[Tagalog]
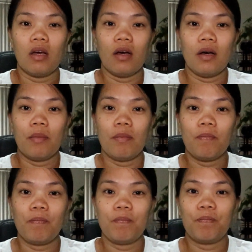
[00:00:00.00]
um,
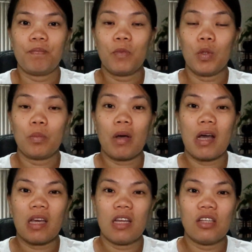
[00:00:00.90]
yung
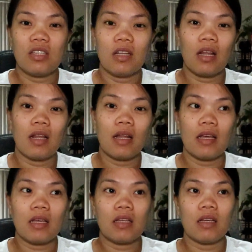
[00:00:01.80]
package nila
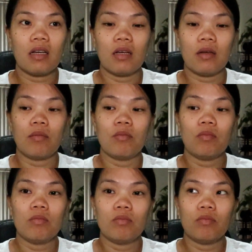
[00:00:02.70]
like um,
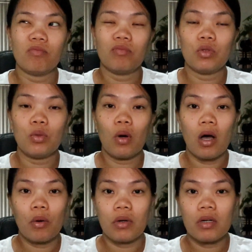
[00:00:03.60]
2
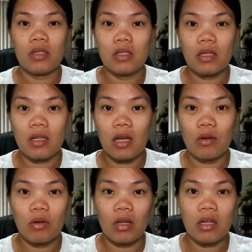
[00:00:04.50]
hours na sa
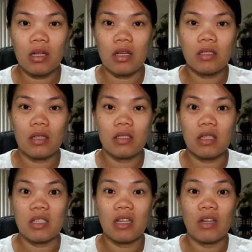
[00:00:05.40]
ano na, nasa
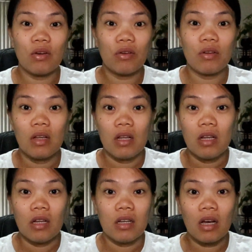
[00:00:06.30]

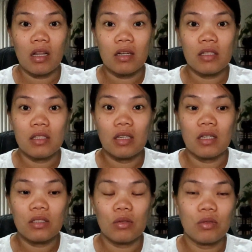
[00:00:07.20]
600 dollars
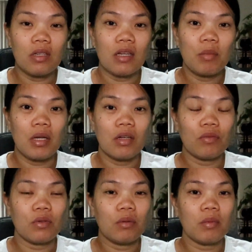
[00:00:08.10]
na. So, hindi namin
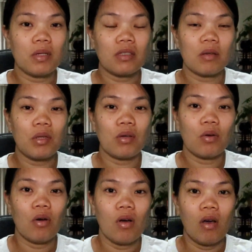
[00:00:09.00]
afford. Pero sabi ko,
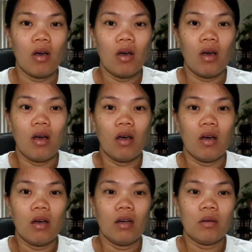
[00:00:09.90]

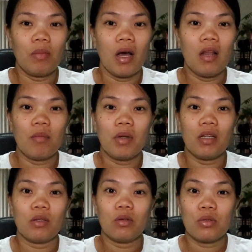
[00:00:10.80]
mahal naman
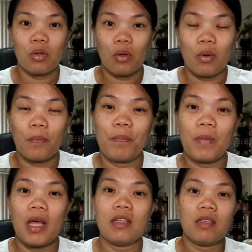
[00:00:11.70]
ito. So,
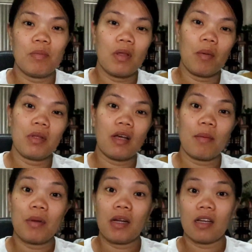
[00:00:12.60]
naisip namin na
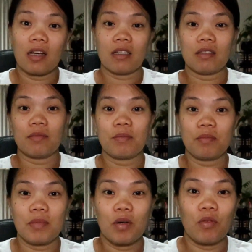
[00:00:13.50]
kami na lang ang
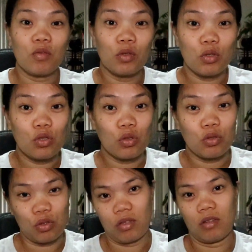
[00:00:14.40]
magpo-photoshoot